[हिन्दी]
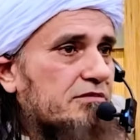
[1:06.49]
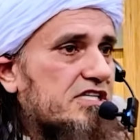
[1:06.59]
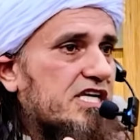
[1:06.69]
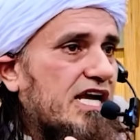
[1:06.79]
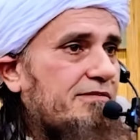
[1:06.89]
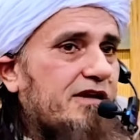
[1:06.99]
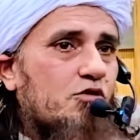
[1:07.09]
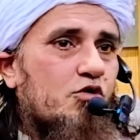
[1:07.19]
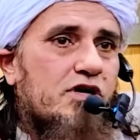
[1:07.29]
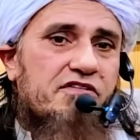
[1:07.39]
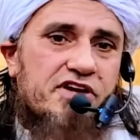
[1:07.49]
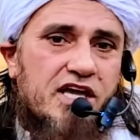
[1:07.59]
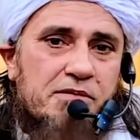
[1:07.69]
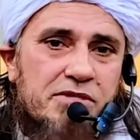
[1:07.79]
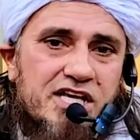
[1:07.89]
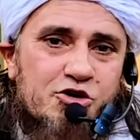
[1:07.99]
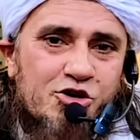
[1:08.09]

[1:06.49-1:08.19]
चंद मसाइल में वो उन्होंने फ़िक हम्बली